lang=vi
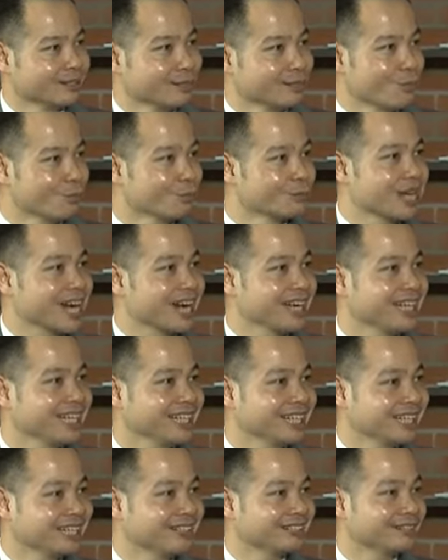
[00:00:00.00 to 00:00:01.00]
Bùng cháy
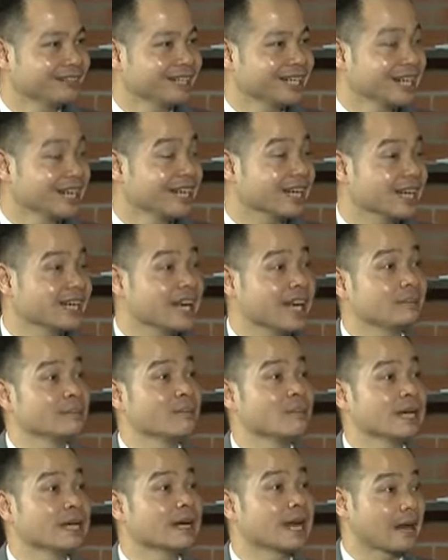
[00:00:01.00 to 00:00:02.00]
với cái ngành mà
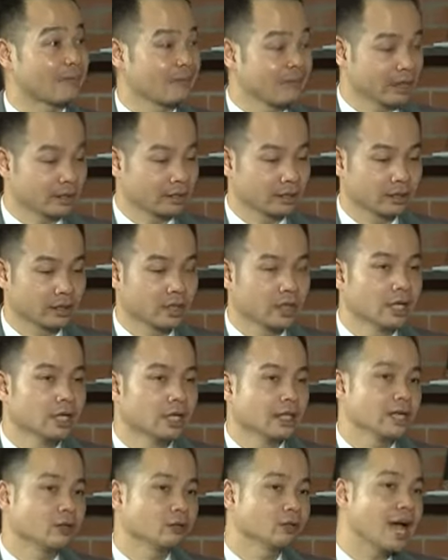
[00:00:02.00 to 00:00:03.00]
mình đang làm việc.
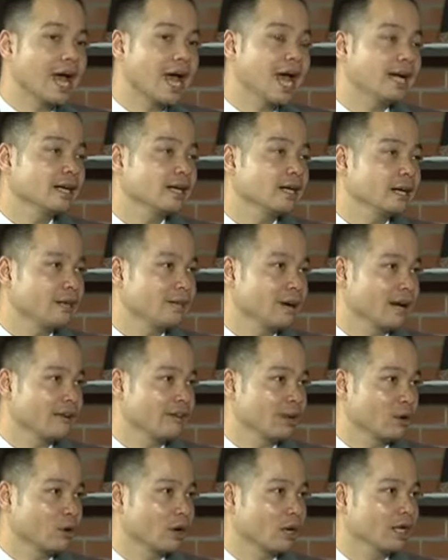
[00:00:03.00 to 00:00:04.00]
Điều thứ hai nữa là các bạn
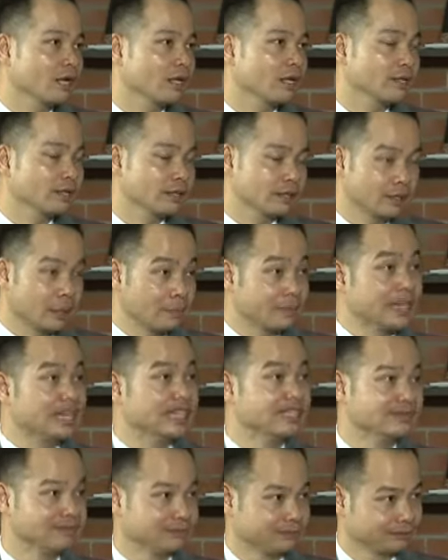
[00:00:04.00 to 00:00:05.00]
phải có cái tầm
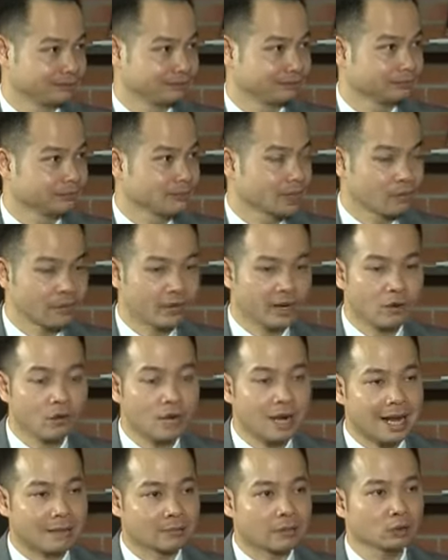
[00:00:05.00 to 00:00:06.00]
nhìn. Vì nếu
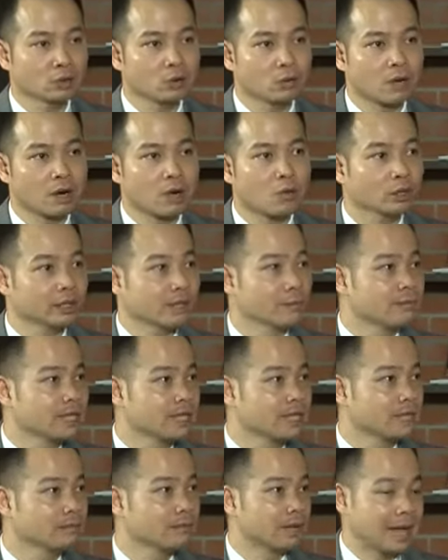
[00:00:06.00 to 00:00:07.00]
mà làm giáo dục mà không có tầm
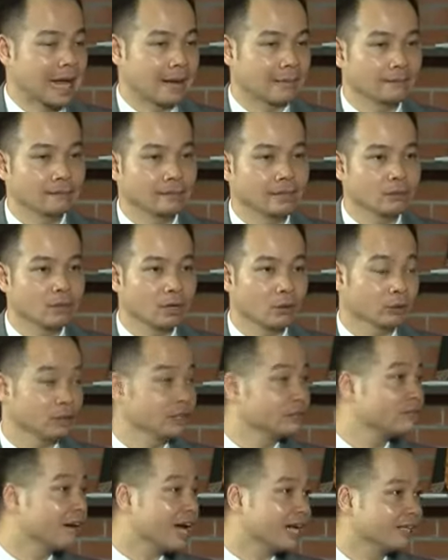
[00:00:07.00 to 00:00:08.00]
nhìn, mà làm theo kiểu
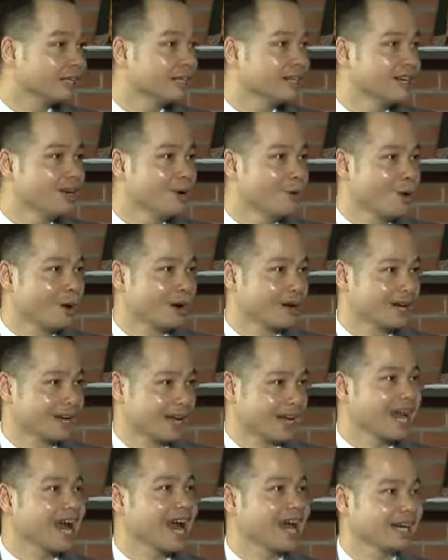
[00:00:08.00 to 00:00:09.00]
tự phát hoặc là
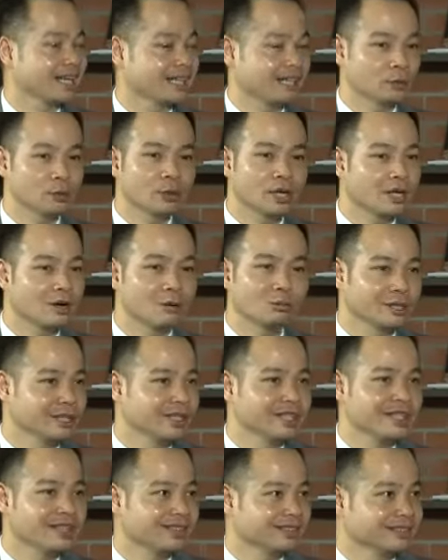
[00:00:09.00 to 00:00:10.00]
ngắn hạn thì tôi nghĩ không thể
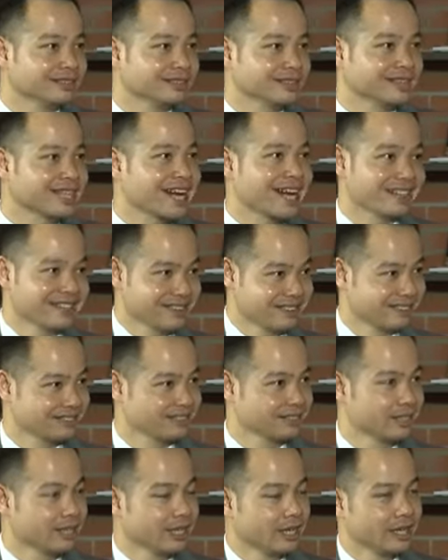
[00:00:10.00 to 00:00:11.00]
đi đường dài được,
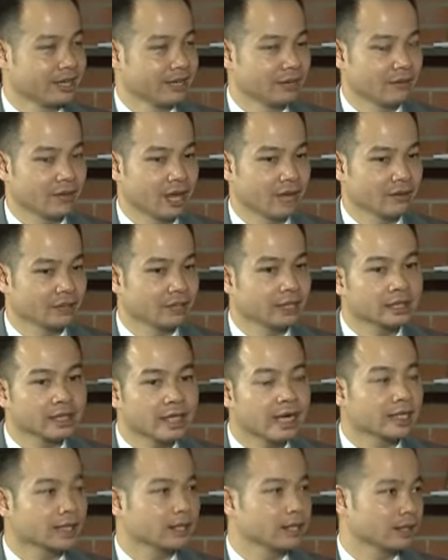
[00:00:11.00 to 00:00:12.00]
và rất
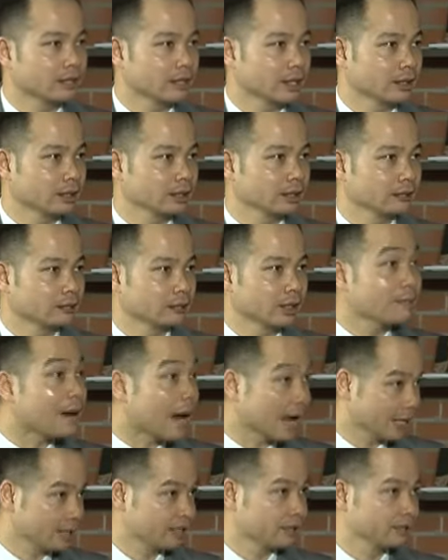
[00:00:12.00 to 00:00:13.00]
dễ là thất
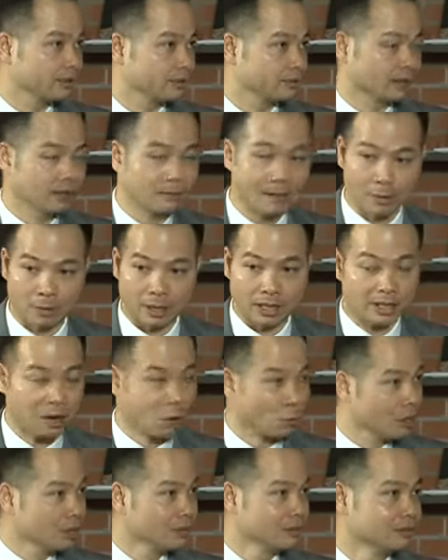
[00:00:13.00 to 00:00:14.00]
bại, mà thất bại một cách
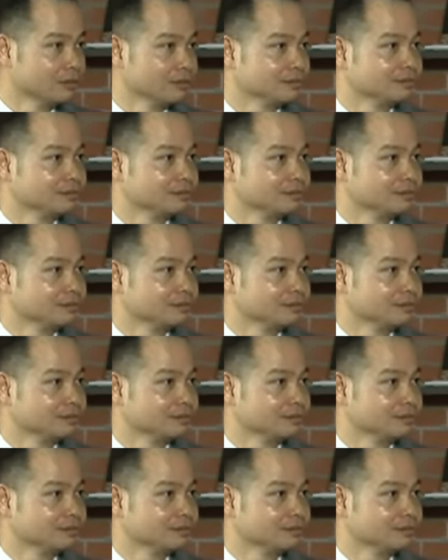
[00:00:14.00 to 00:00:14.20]
đau đớn.